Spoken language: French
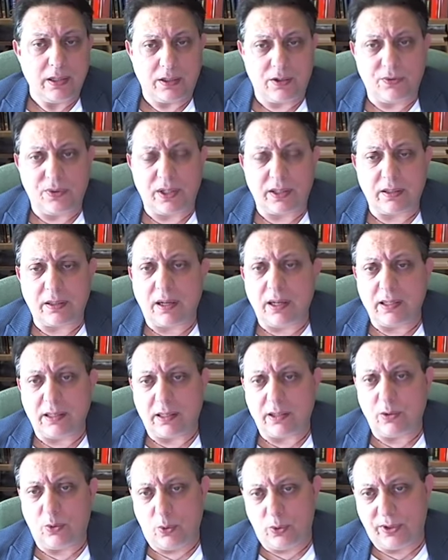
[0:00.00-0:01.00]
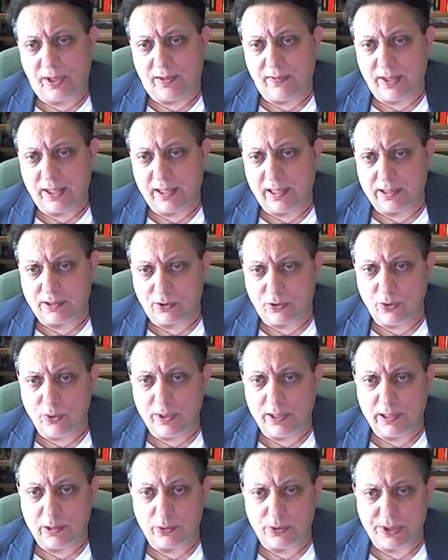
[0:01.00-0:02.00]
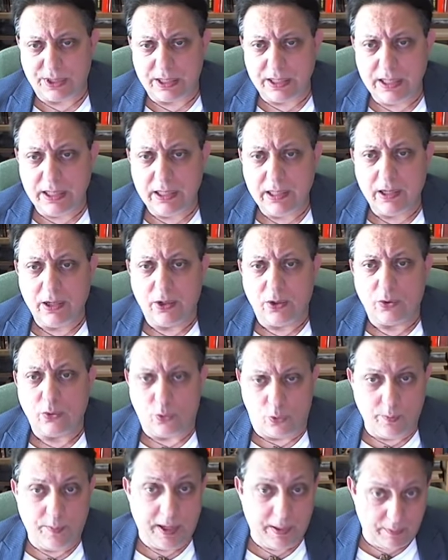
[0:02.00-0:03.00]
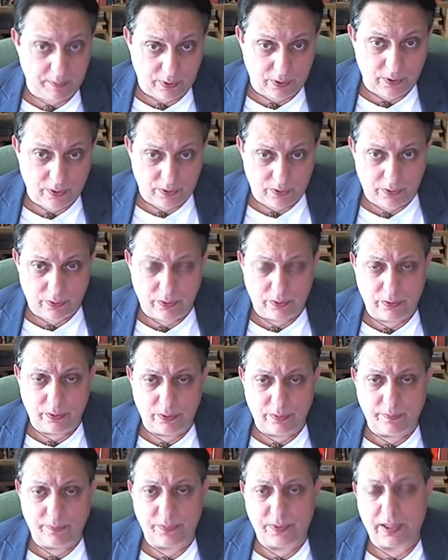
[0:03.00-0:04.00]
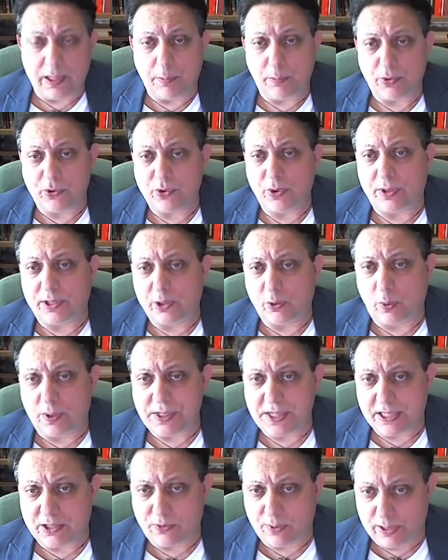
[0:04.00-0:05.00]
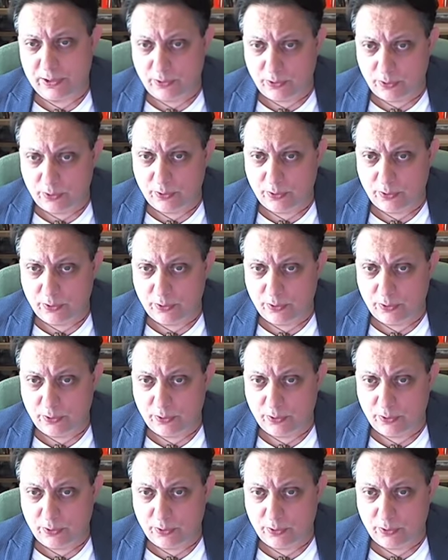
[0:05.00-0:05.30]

qui fait un très très gros travail là-dessus, et elle aussi, ou même euh, l'imposture des droits sexuels